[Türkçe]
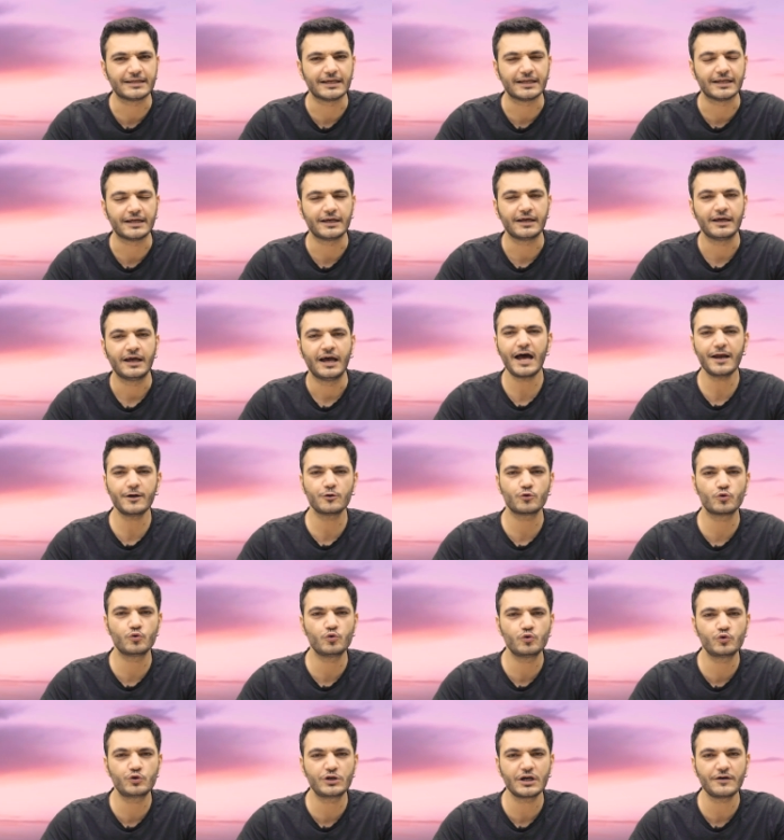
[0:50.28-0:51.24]
ilgili her
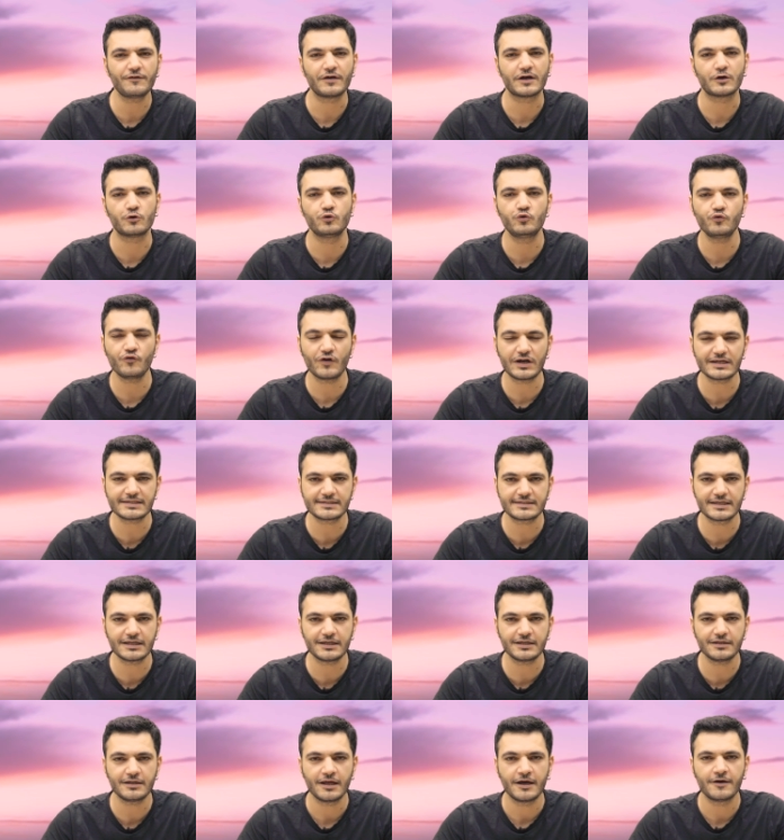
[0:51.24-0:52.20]
ülke ve
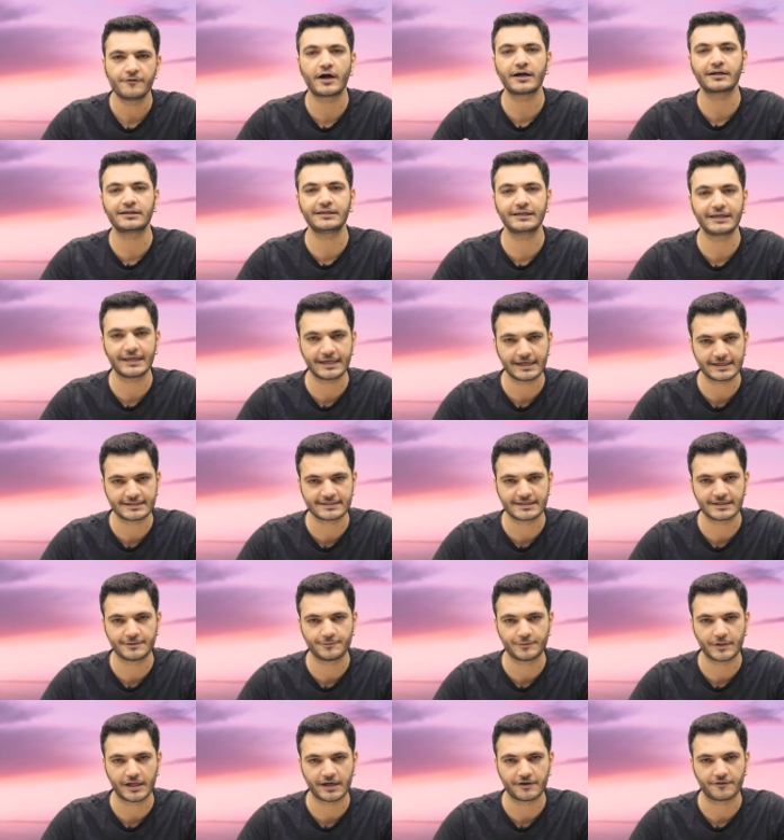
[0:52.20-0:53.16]
üniversitenin farklı
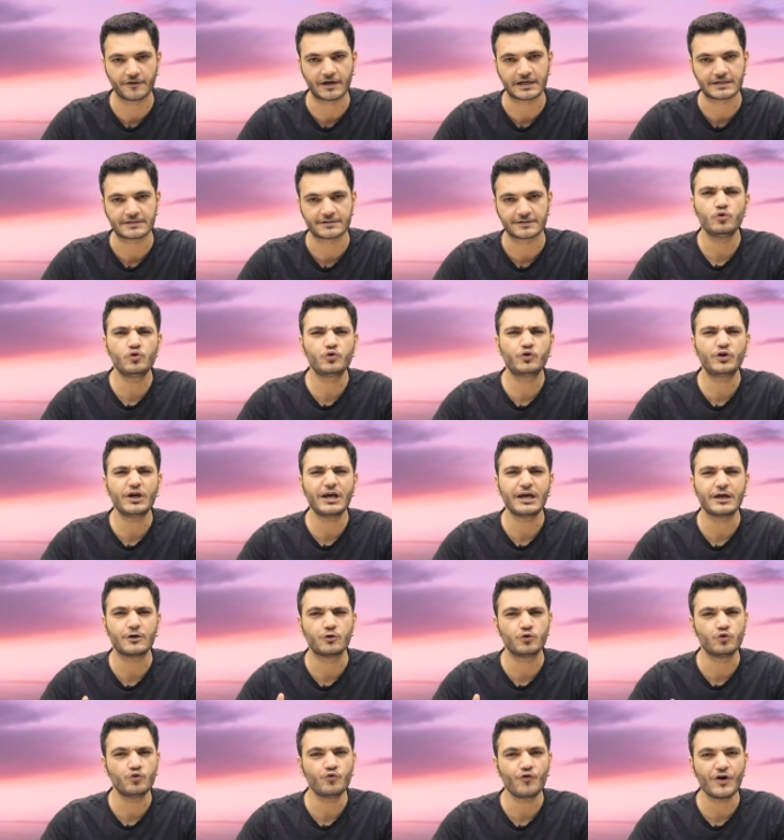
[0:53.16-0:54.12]
gereksinimleri var.
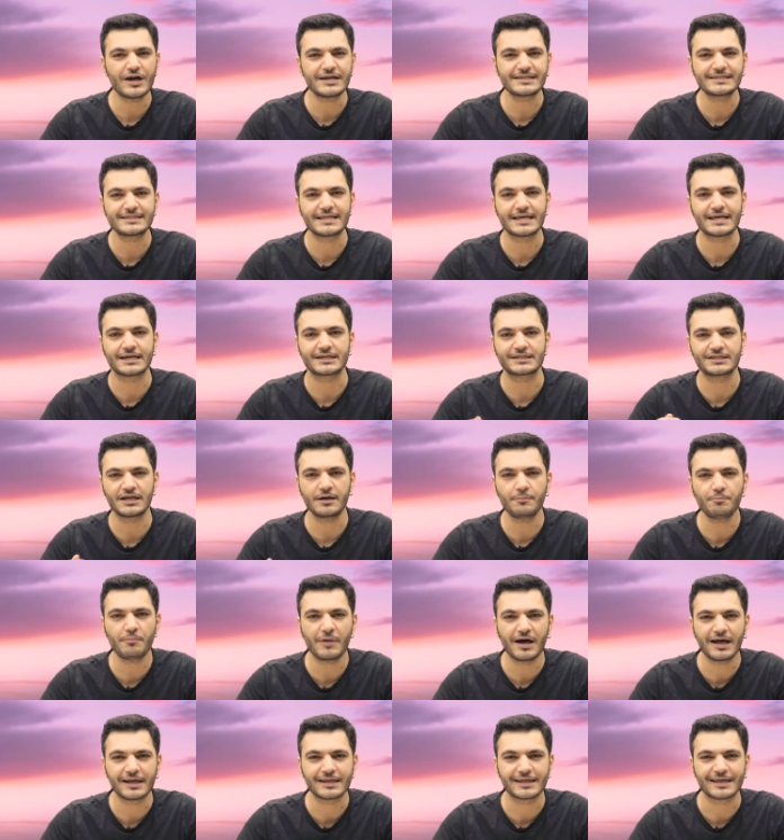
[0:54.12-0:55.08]
Ülke, üniversite,
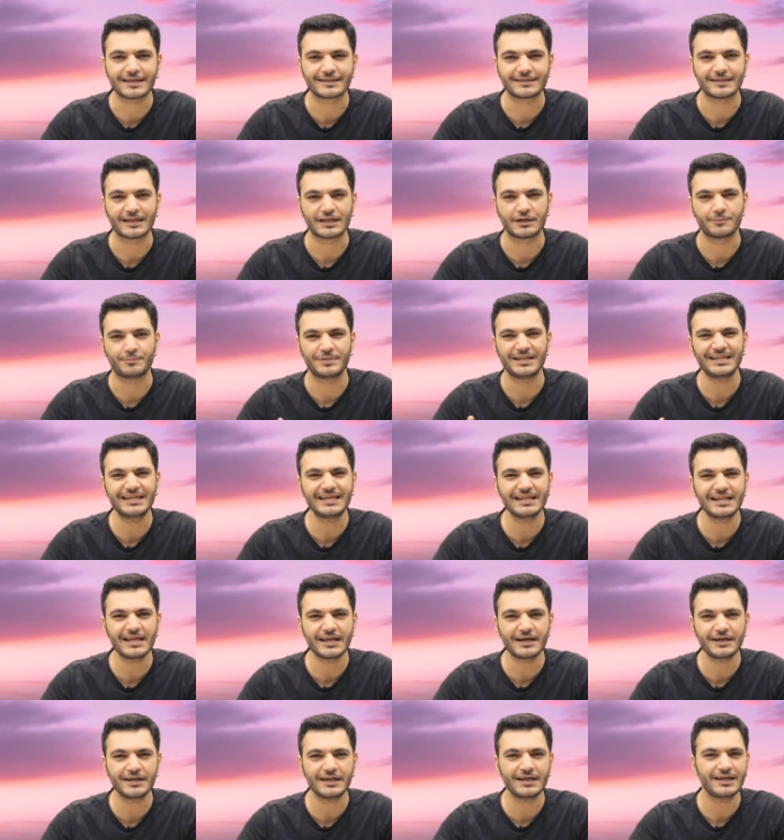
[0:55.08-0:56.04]
yaşam maliyetleri, bilgi
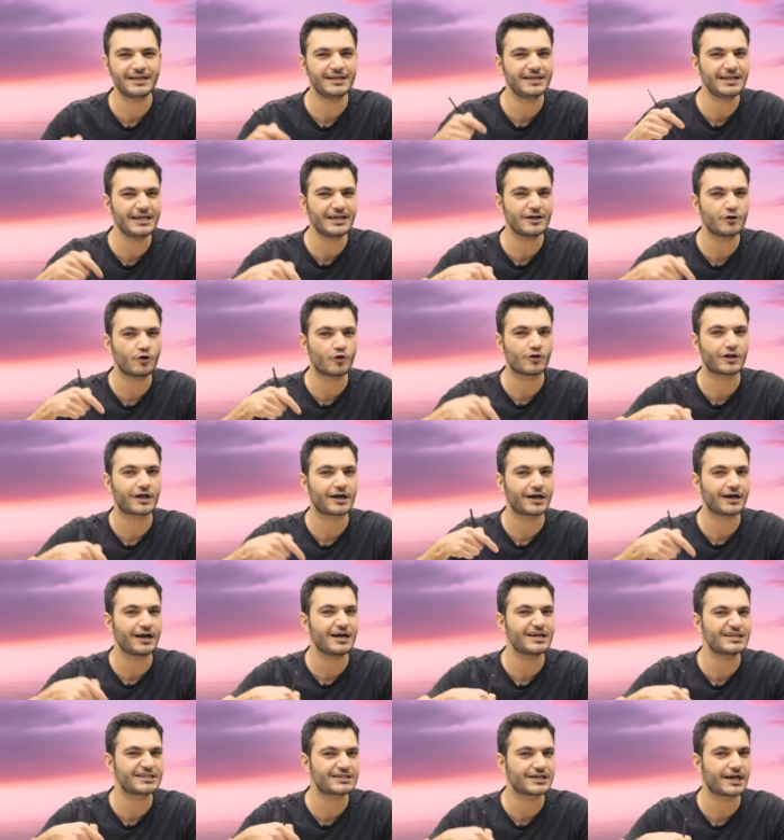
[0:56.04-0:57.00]
bilgilerini link
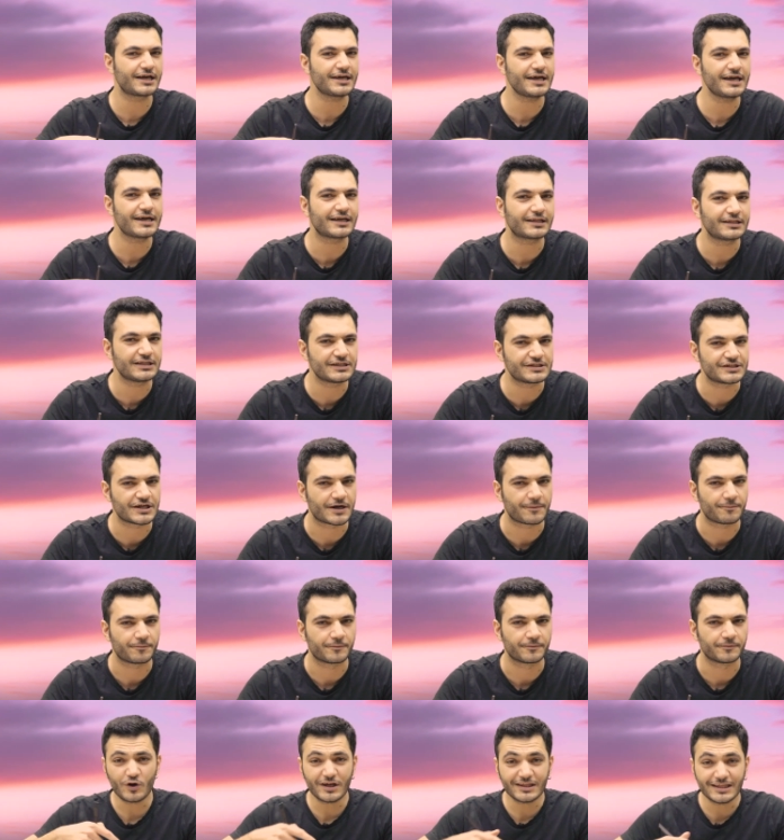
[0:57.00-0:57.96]
olarak aşağıya ekleyeceğim.
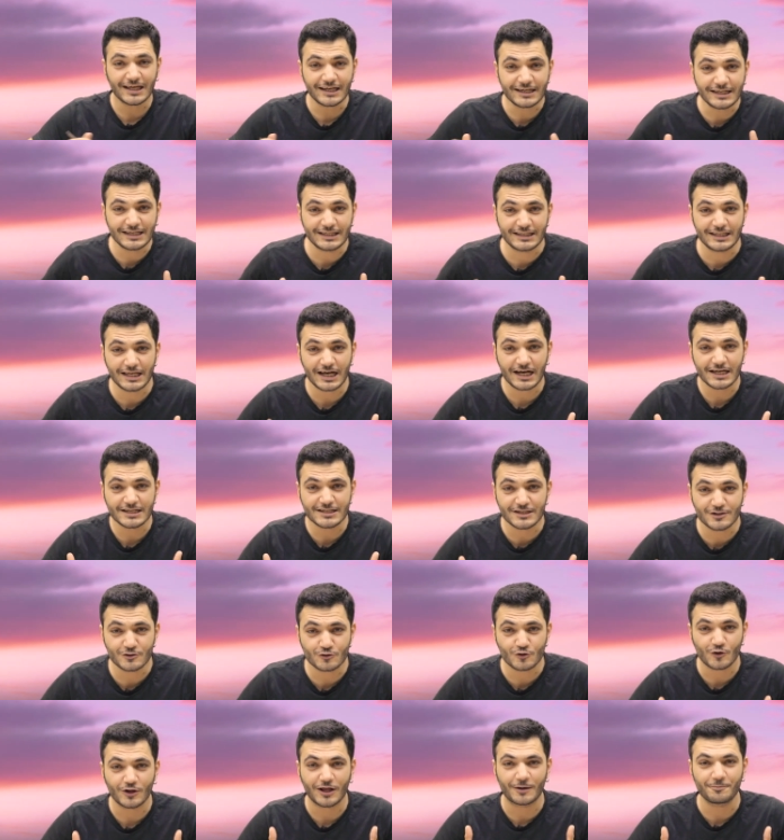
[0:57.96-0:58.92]
Oradan
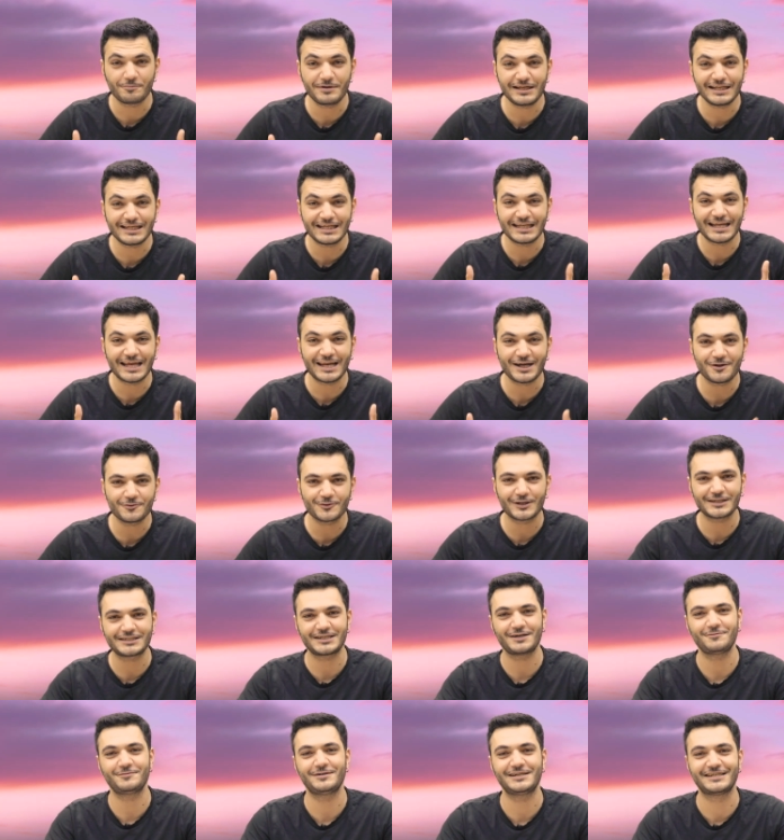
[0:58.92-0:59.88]
ihtiyacınız olan bilgilere
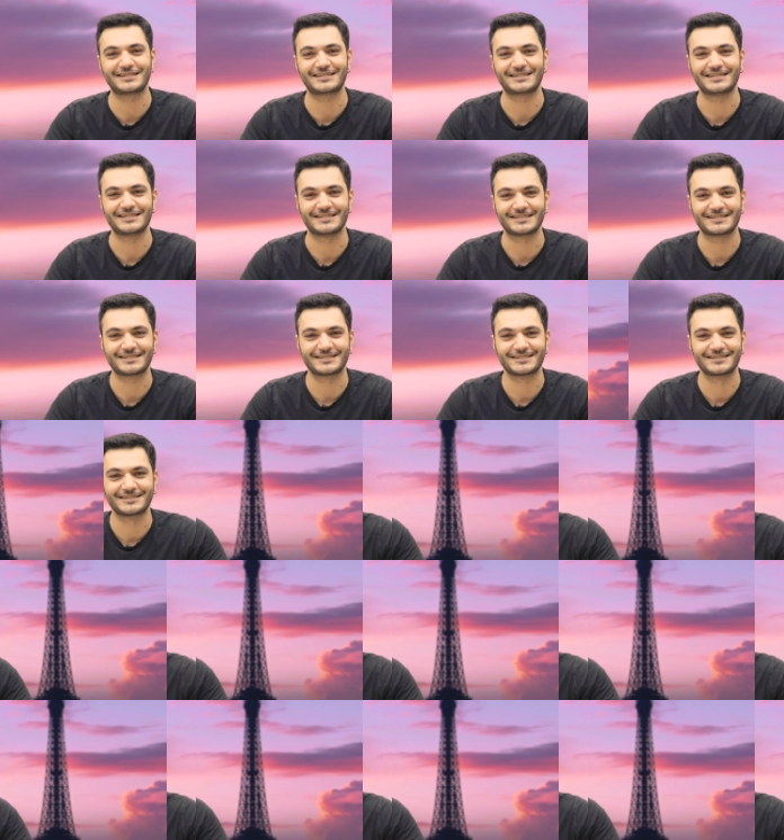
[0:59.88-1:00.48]
ulaşabilirsiniz.